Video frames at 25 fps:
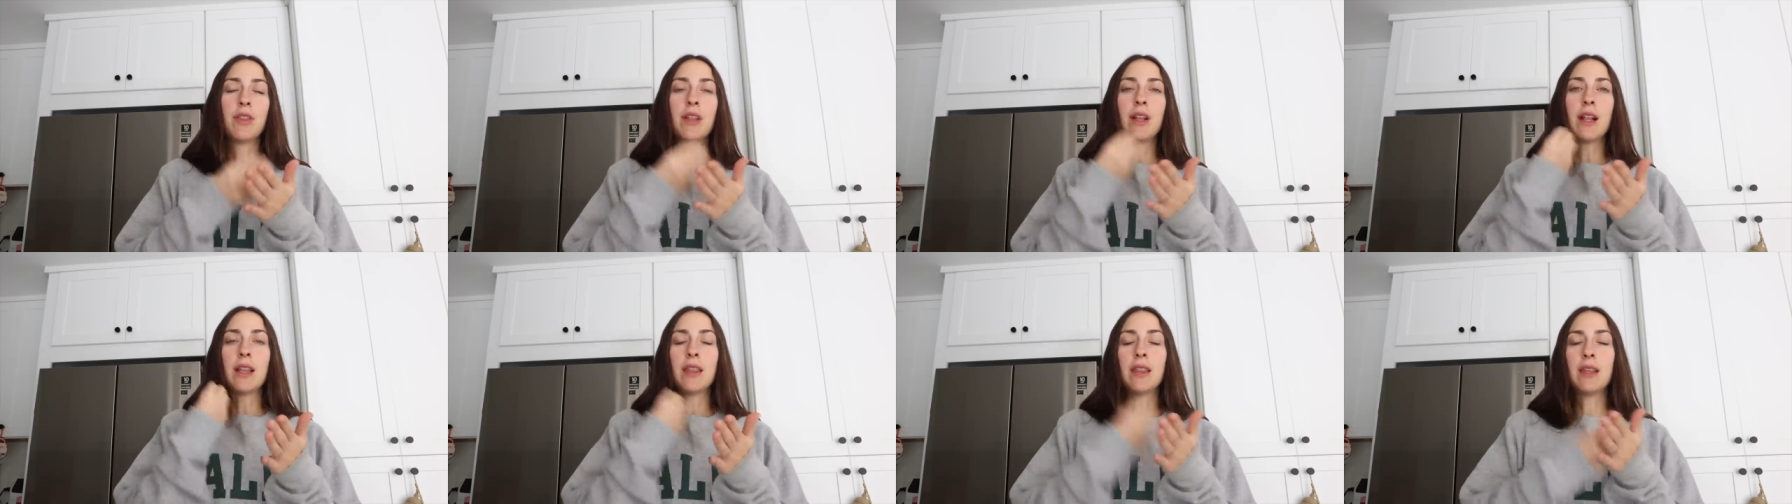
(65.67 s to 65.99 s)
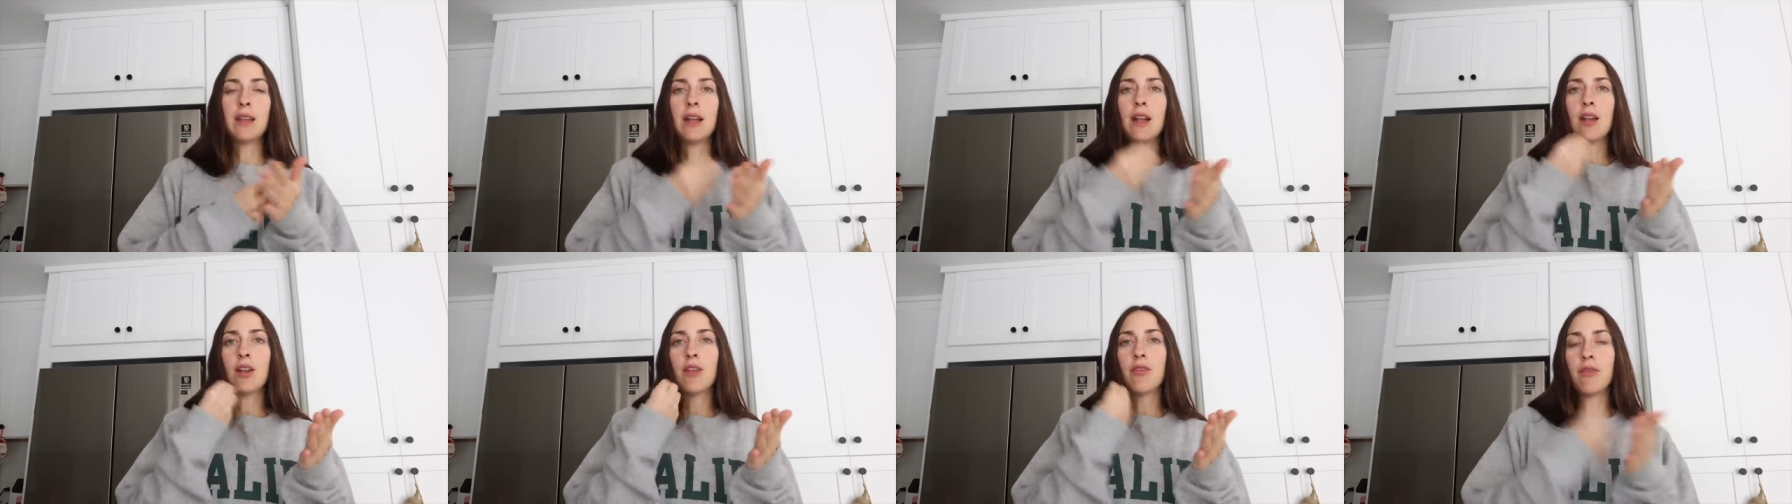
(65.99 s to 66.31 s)
de la
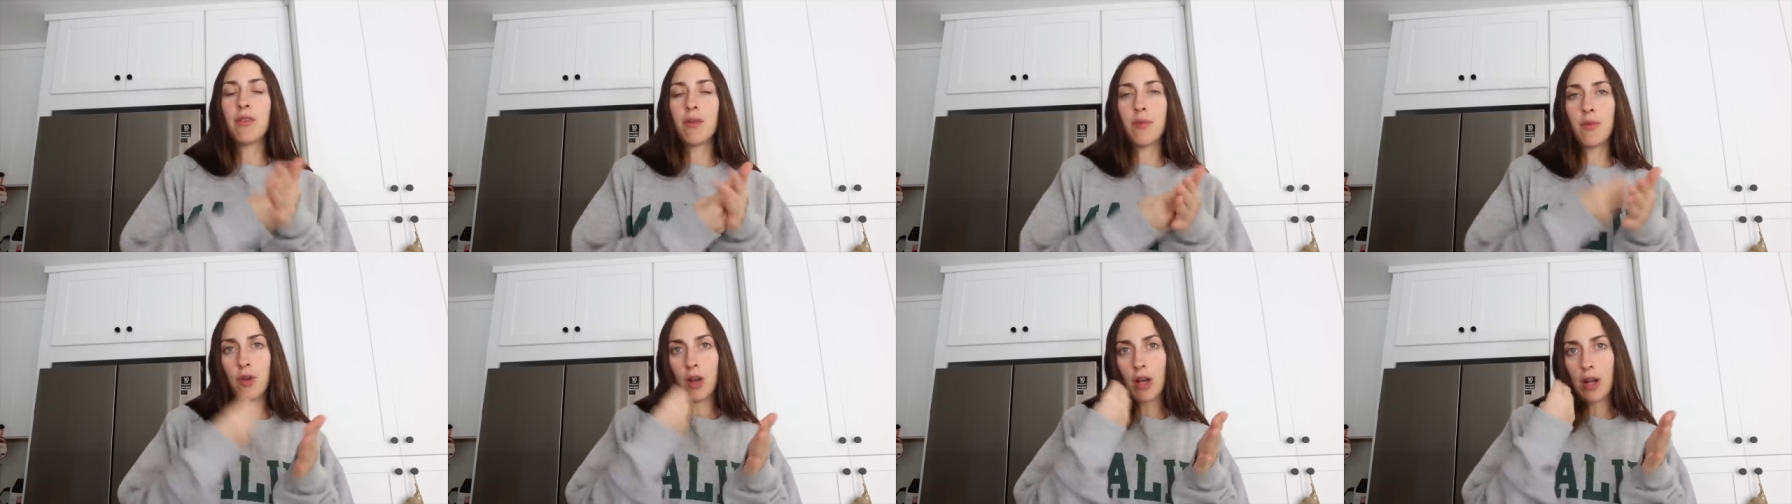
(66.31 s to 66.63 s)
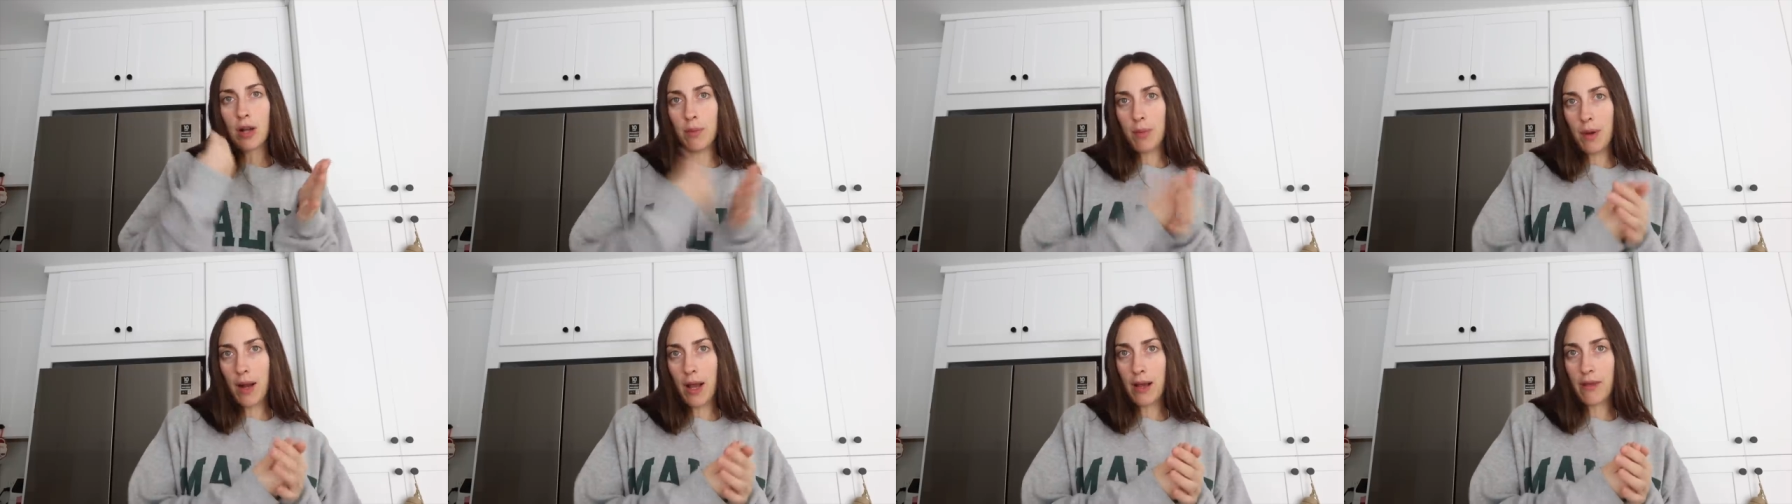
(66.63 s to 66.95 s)
cena nos vamos
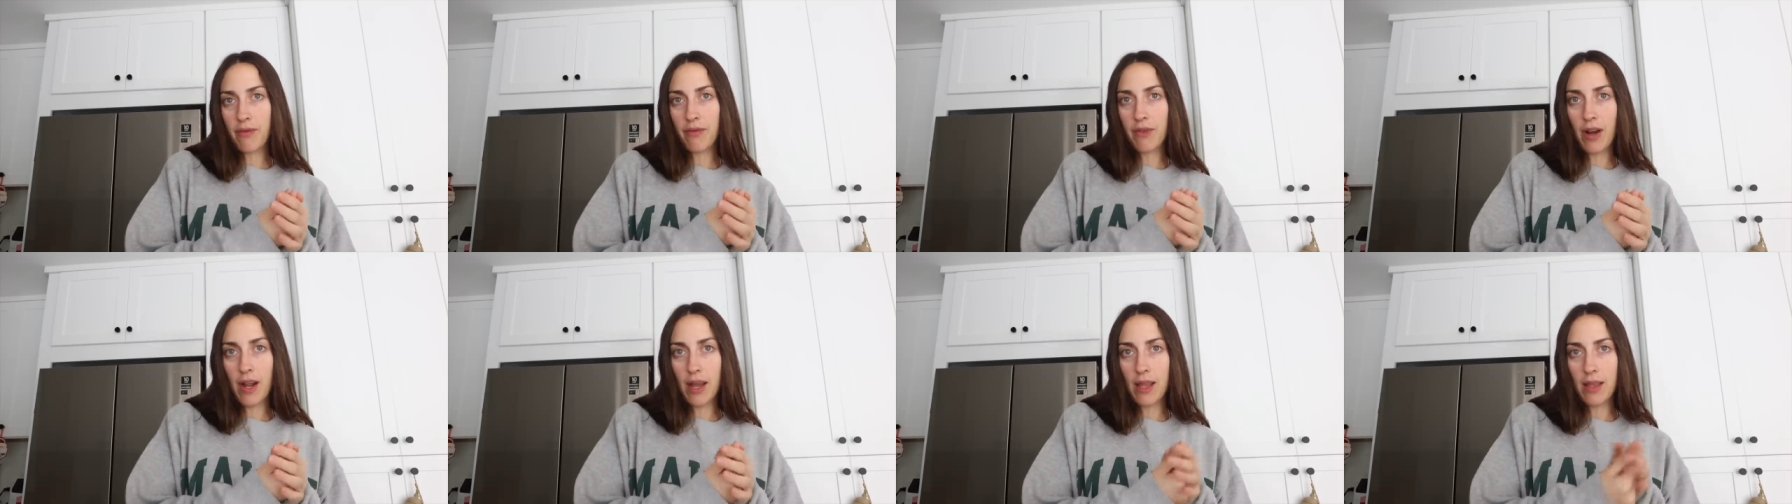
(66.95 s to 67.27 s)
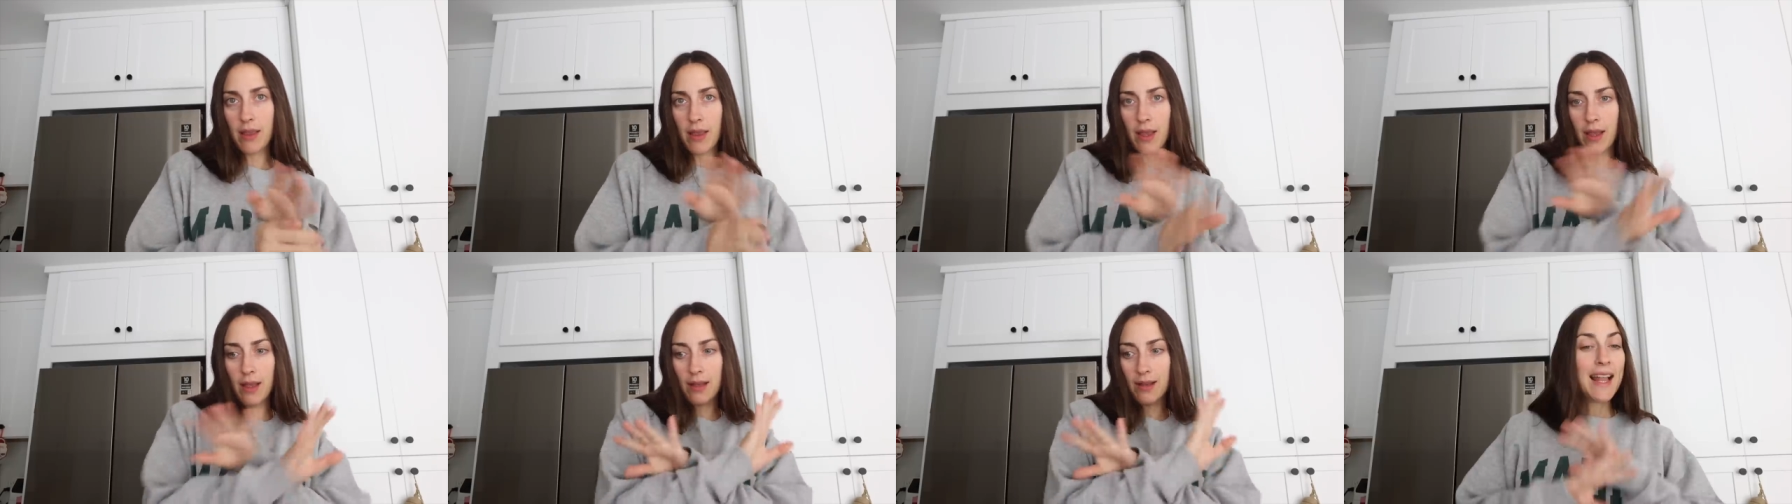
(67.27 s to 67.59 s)
al Black
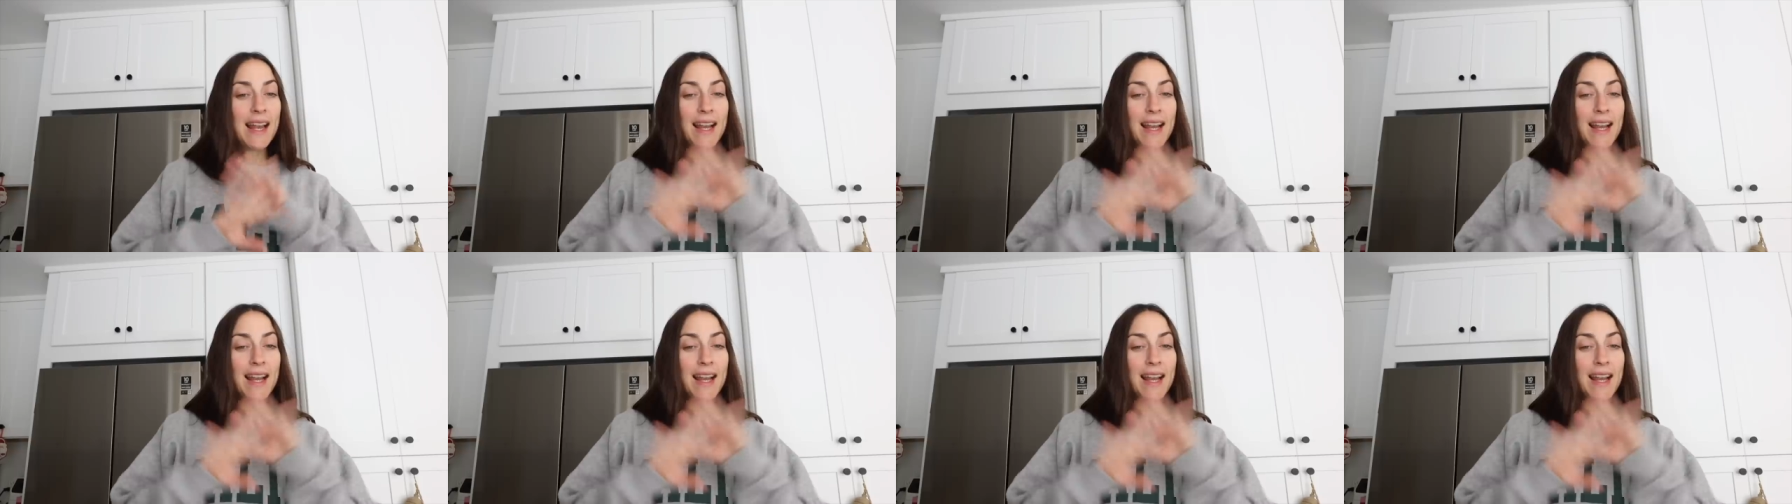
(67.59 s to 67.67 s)
Friday.